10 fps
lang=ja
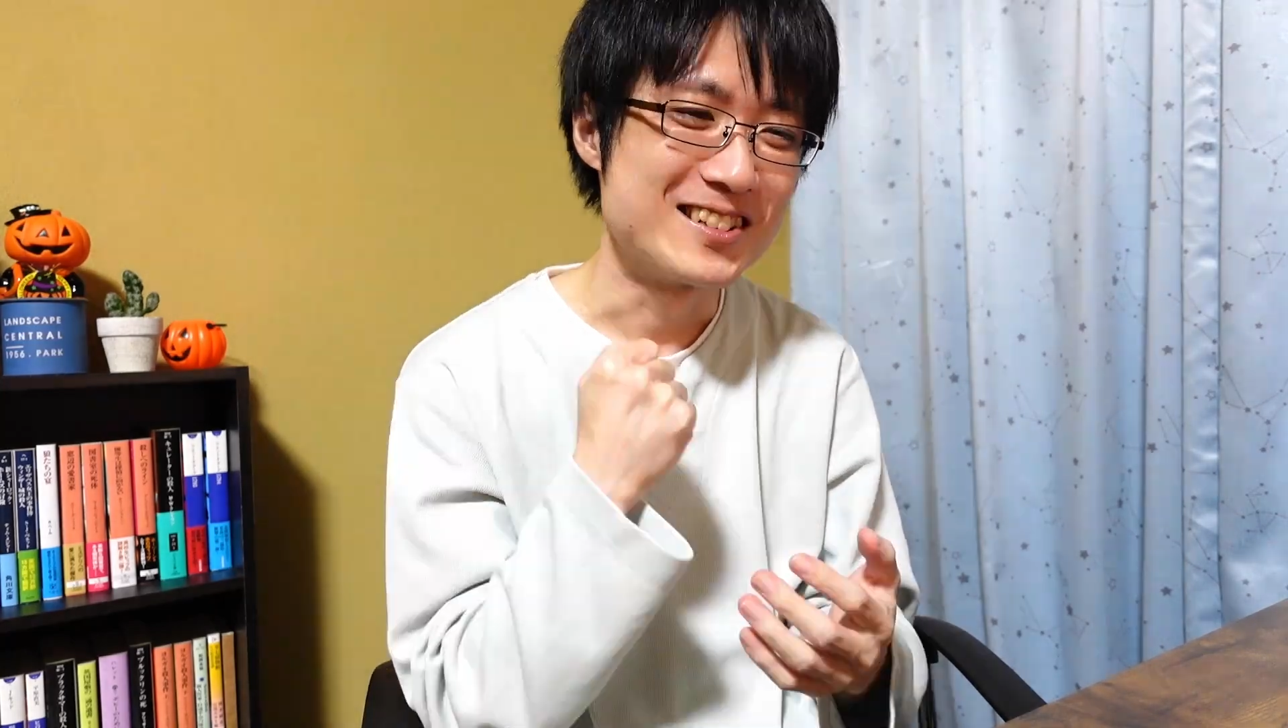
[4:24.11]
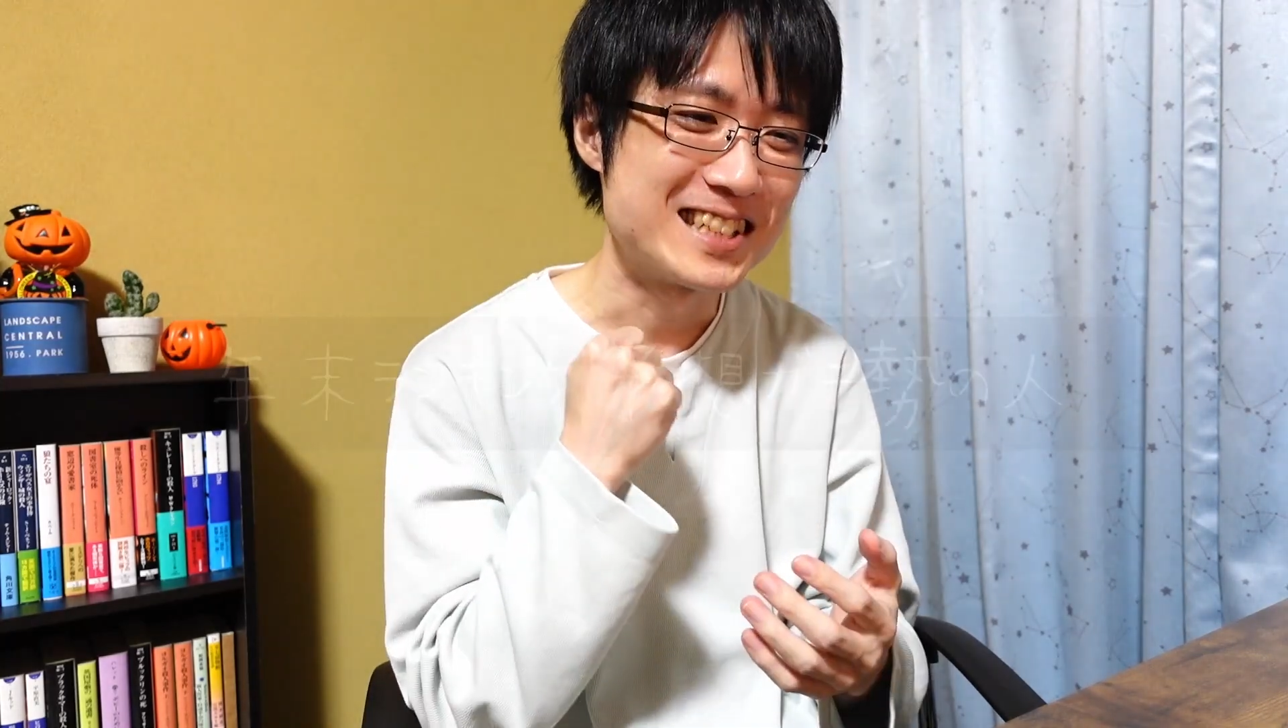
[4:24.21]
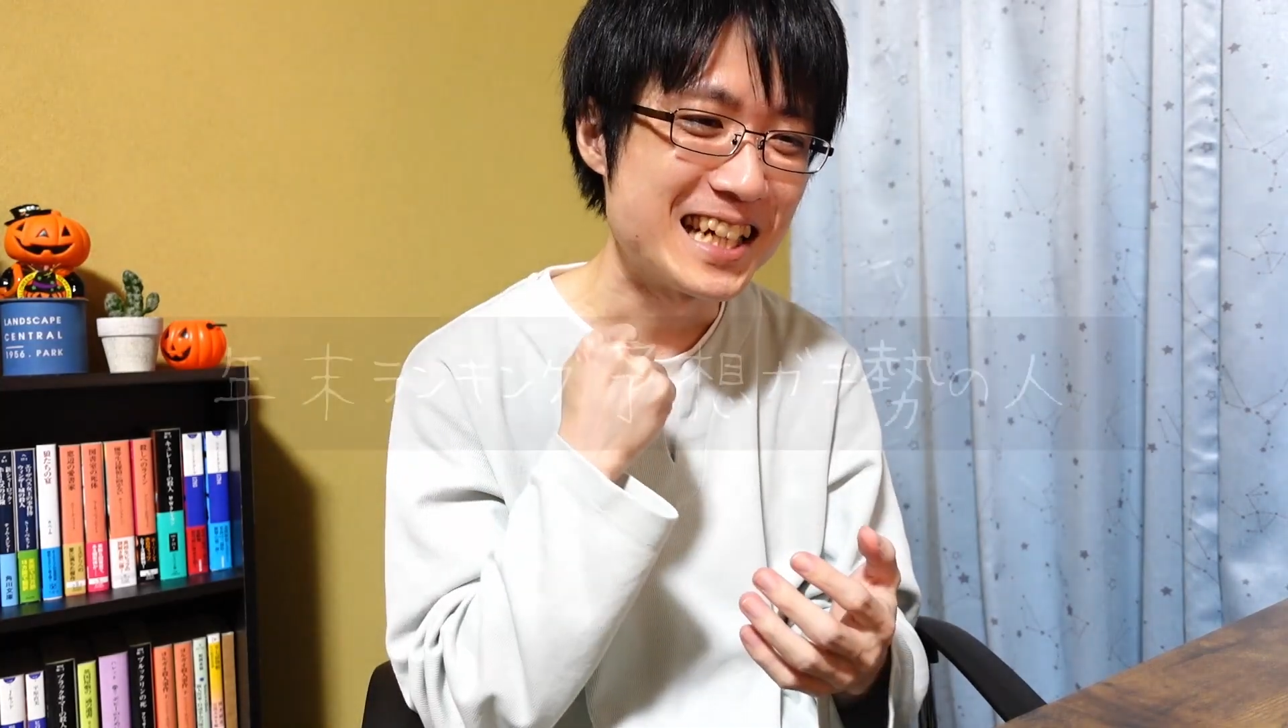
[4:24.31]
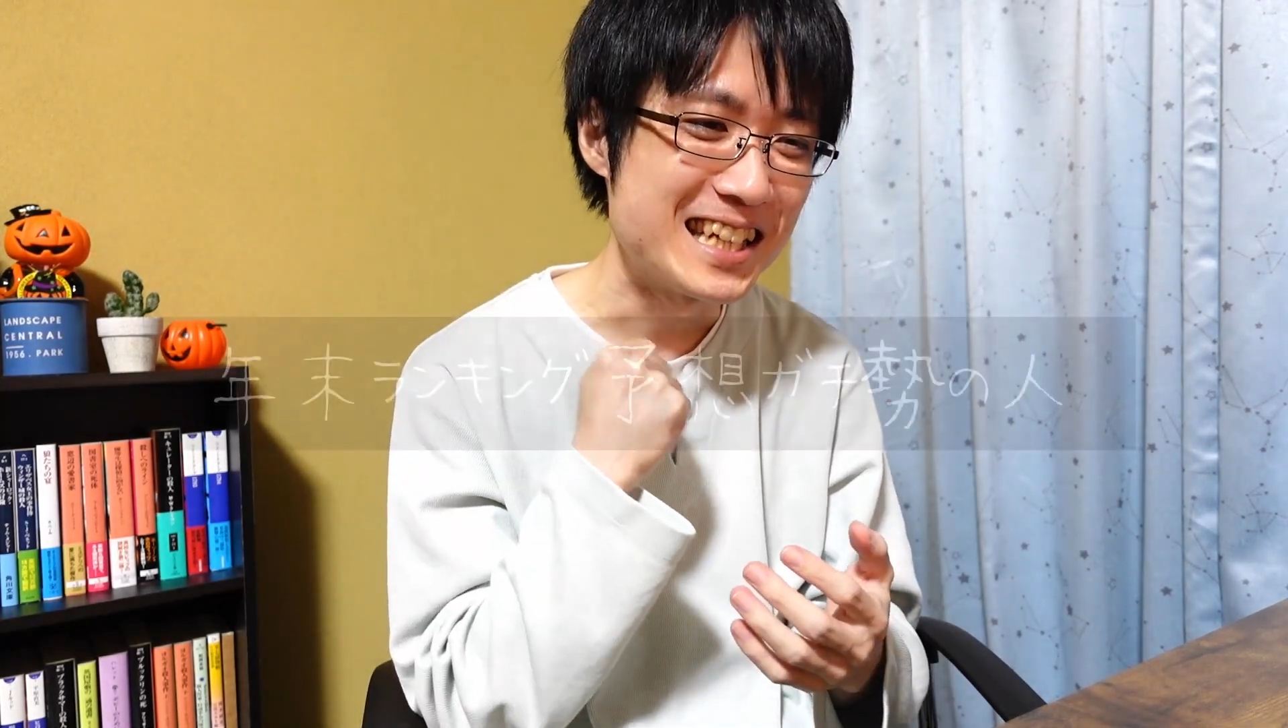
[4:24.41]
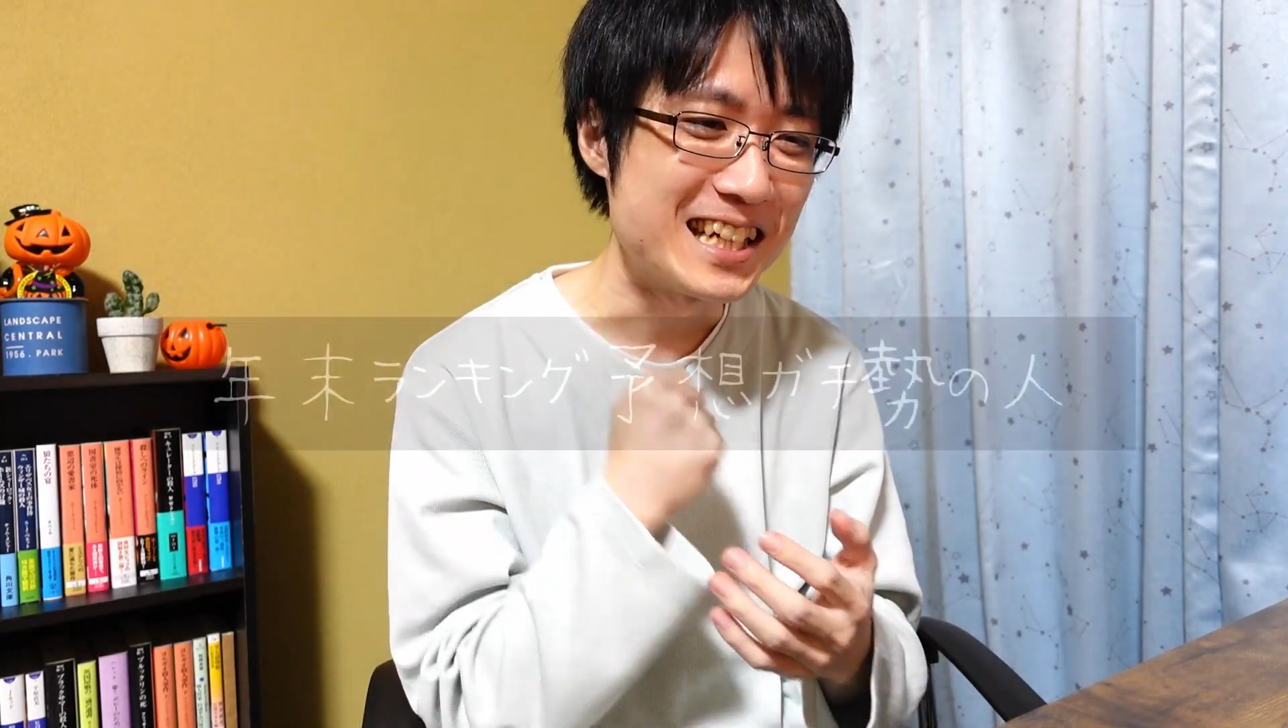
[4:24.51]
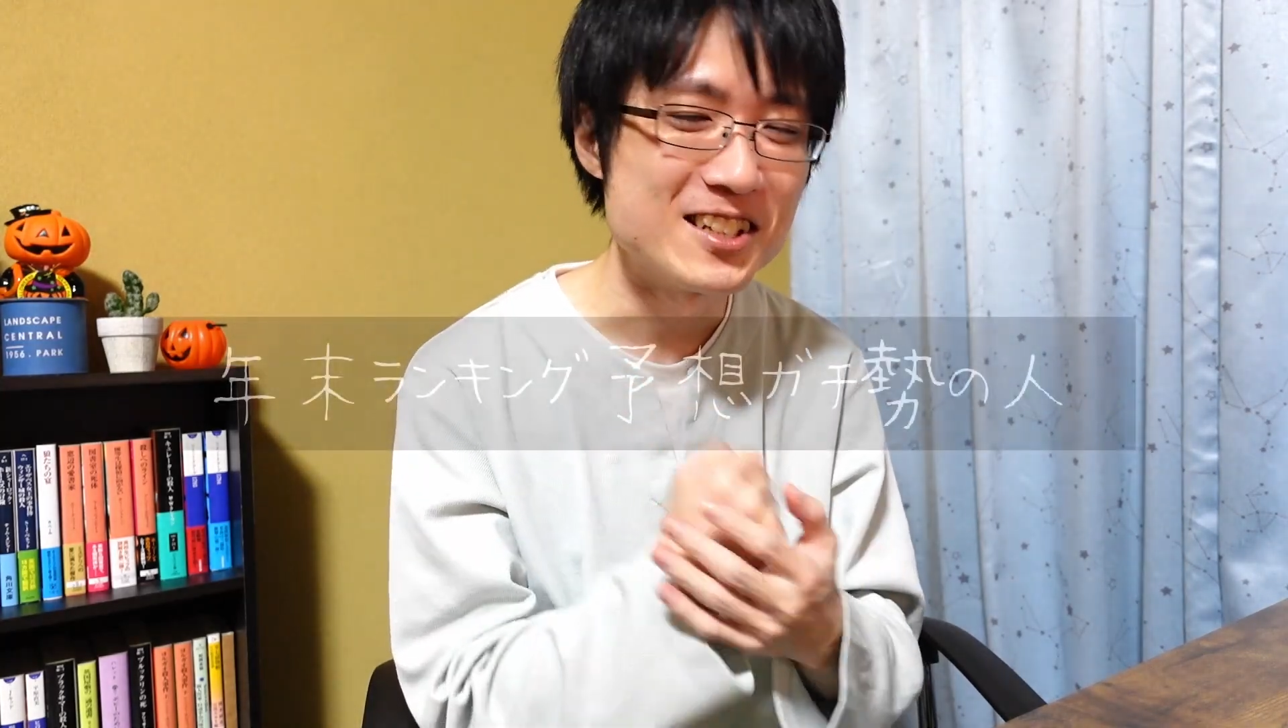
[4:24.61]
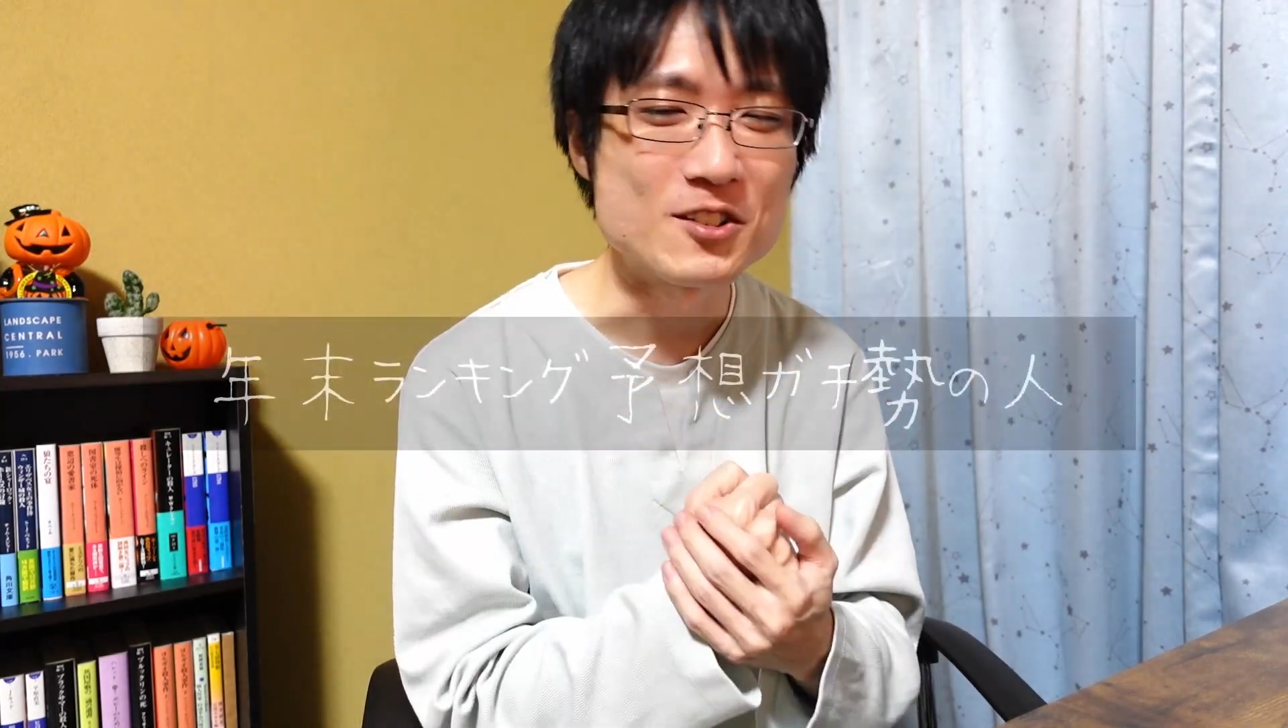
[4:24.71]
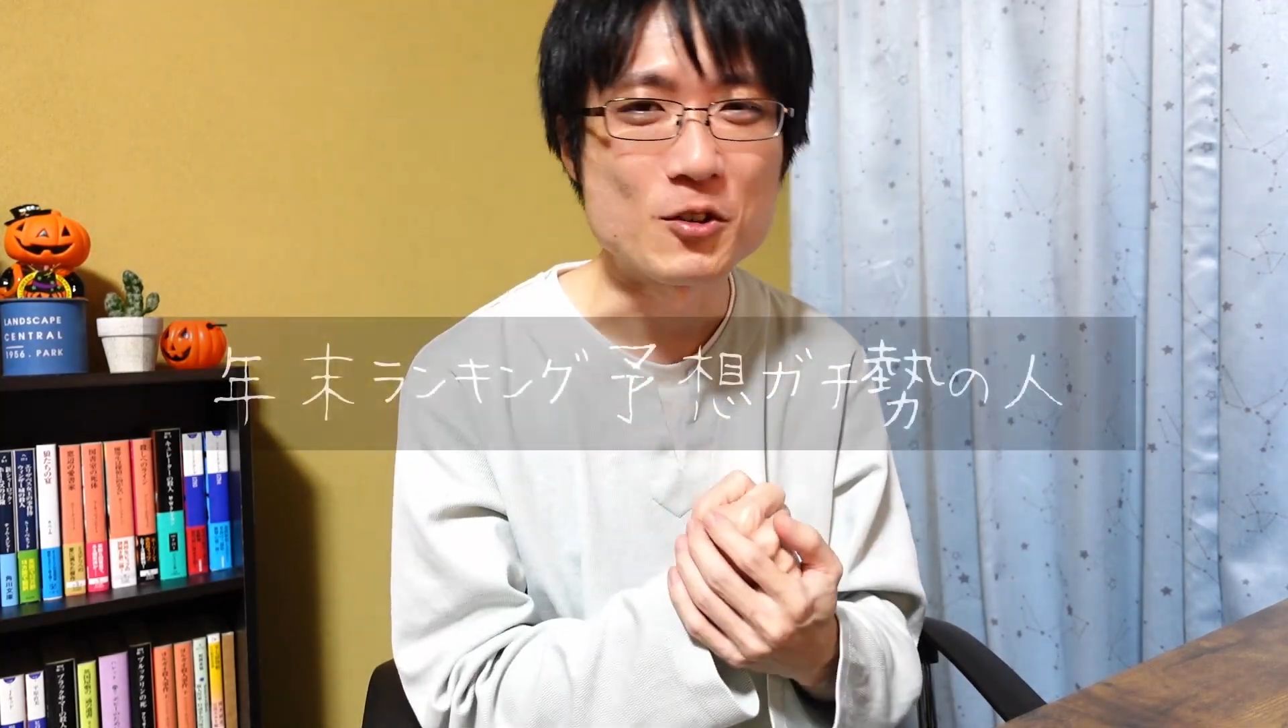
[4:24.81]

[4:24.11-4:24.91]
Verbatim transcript: 具体的に言うと